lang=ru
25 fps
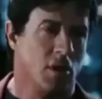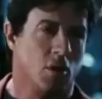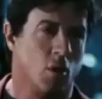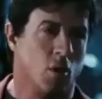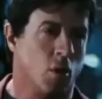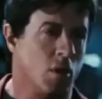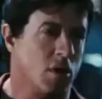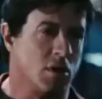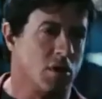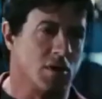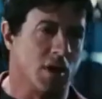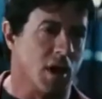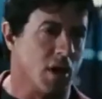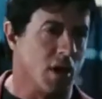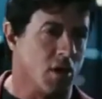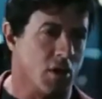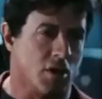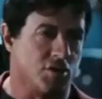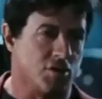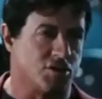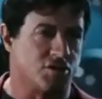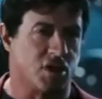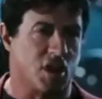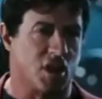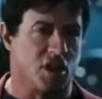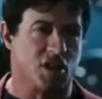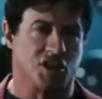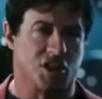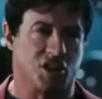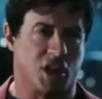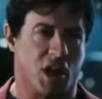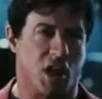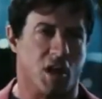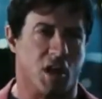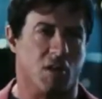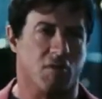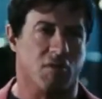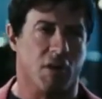Мир не такой уж
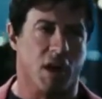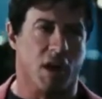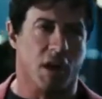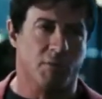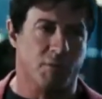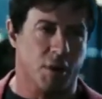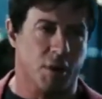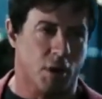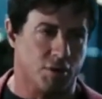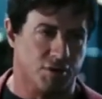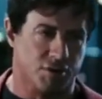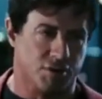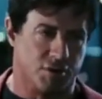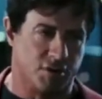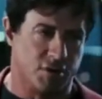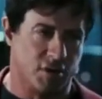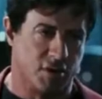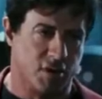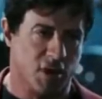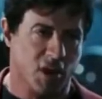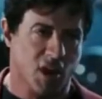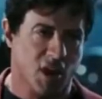солнечный и приветливый.